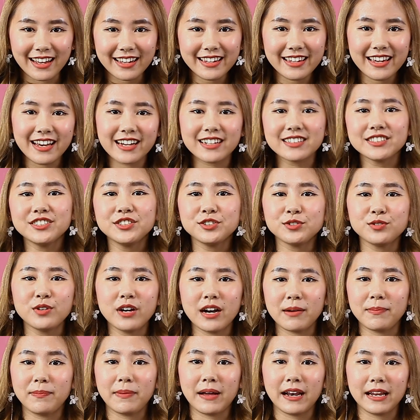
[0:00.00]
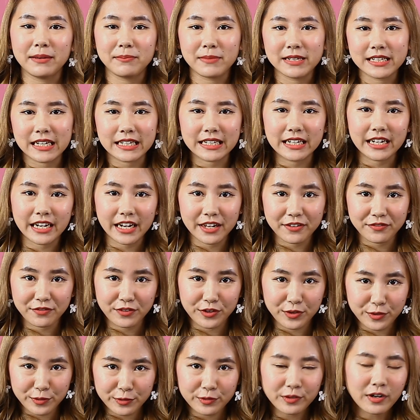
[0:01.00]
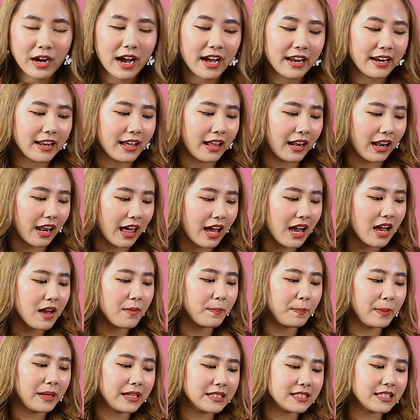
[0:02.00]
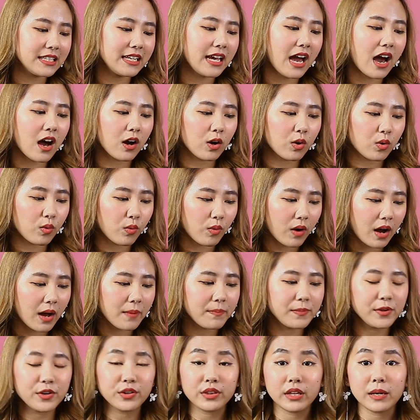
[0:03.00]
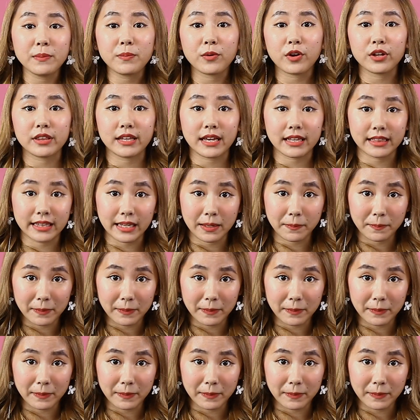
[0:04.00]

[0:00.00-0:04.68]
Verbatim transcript: yang juga paling banyak direview adalah Pixi Aqua Beauty Protecting